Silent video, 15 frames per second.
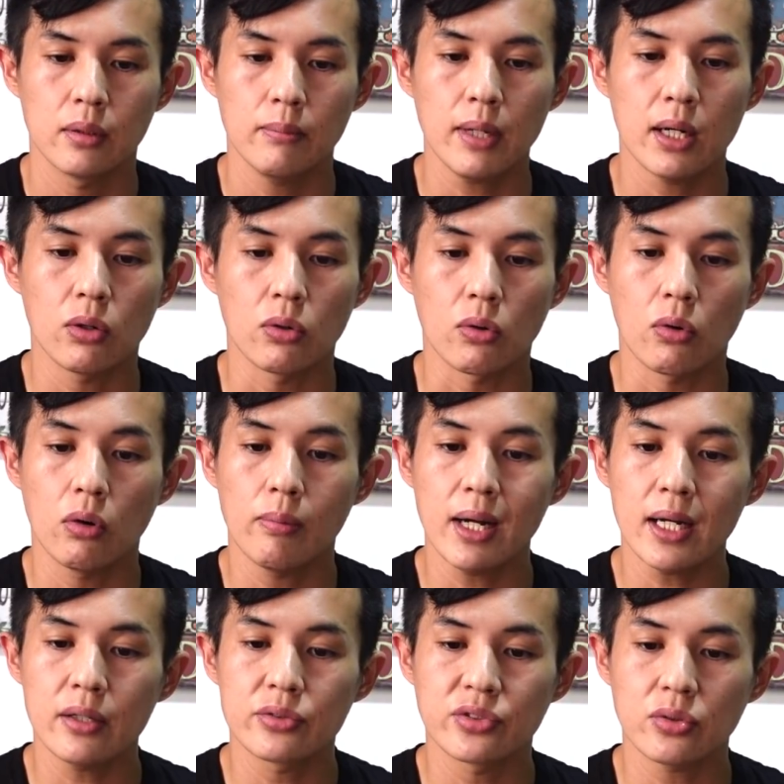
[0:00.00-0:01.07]
まあ、この
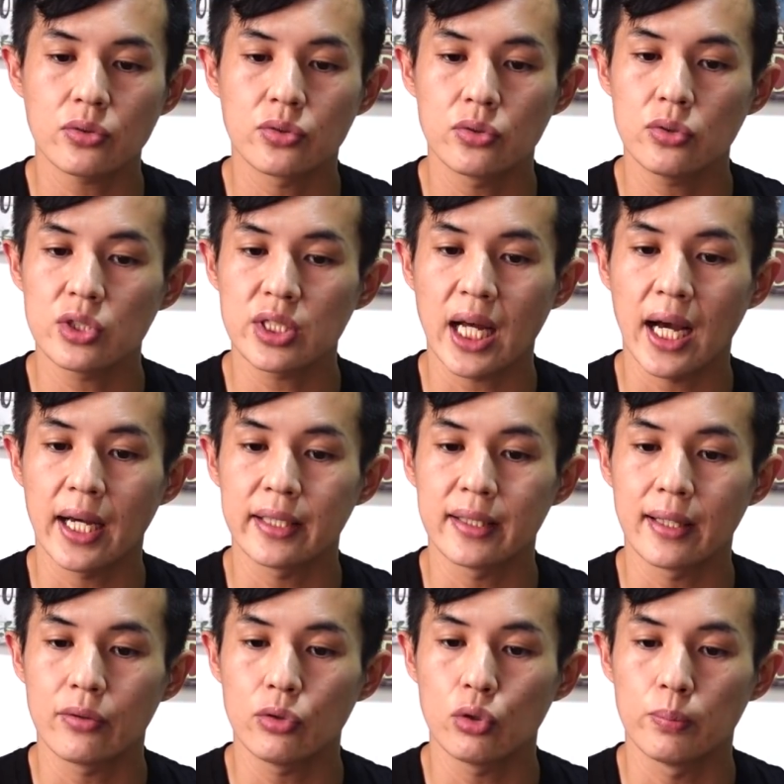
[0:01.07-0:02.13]
コバックスを通じて入っ
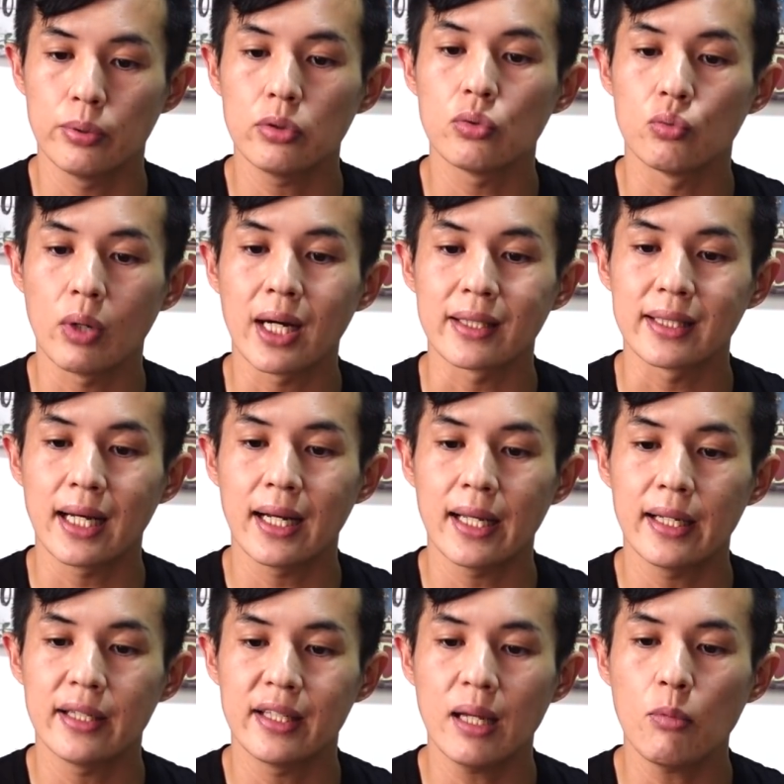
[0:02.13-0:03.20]
てくる分は、
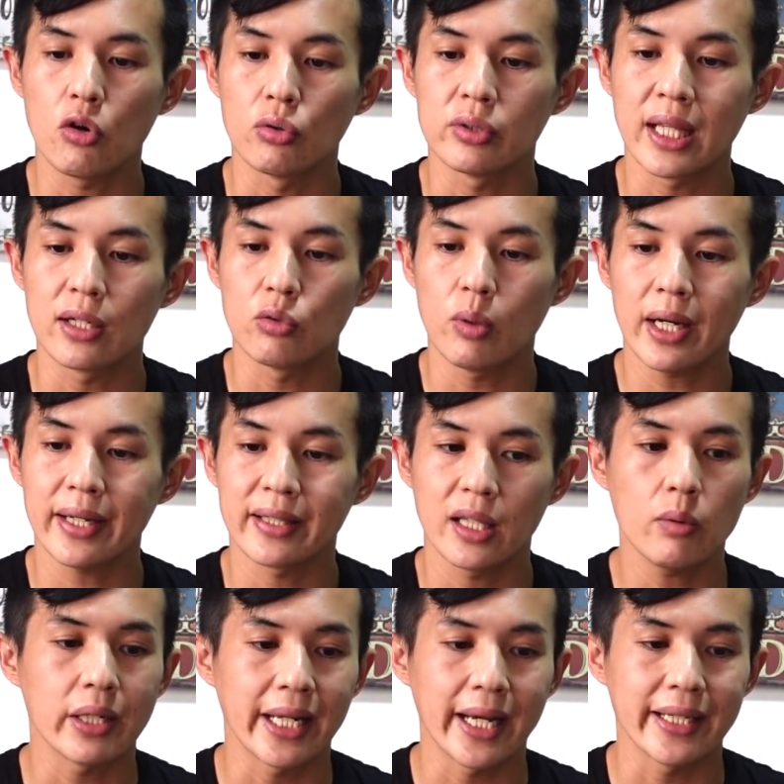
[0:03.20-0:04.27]
誰にでも打てるわけ
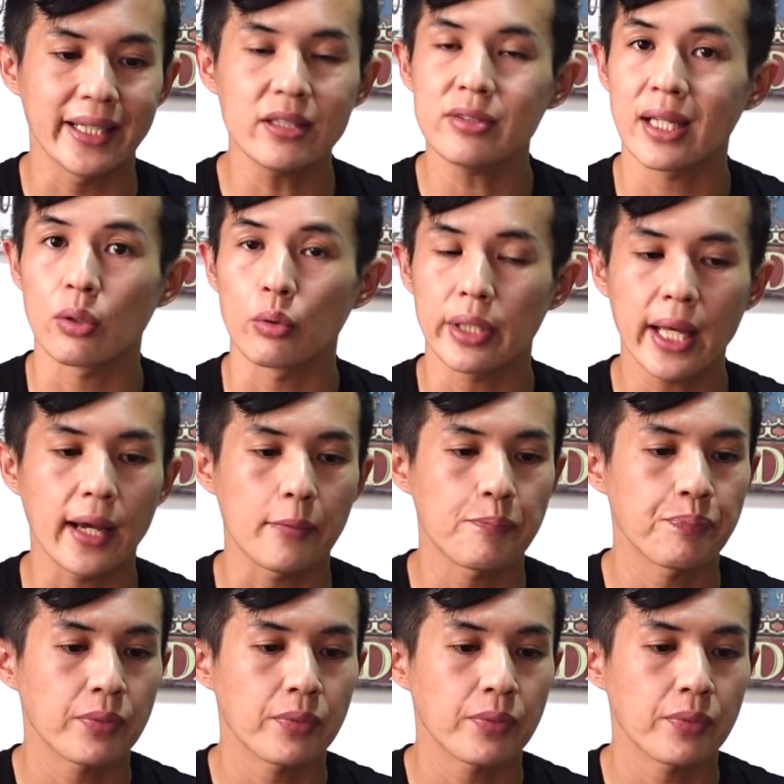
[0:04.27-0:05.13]
ではないですけどね。